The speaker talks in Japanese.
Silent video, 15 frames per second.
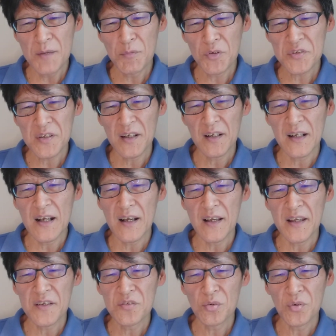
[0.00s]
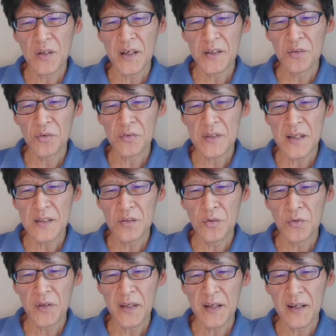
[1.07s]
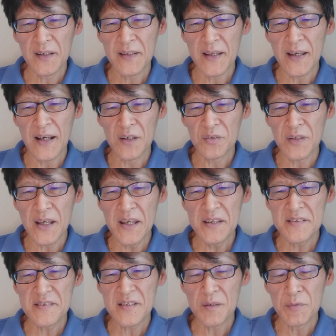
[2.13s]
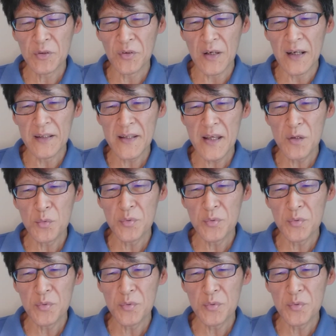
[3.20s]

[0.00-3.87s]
恵美子さんが将来の天皇陛下である H 様の姉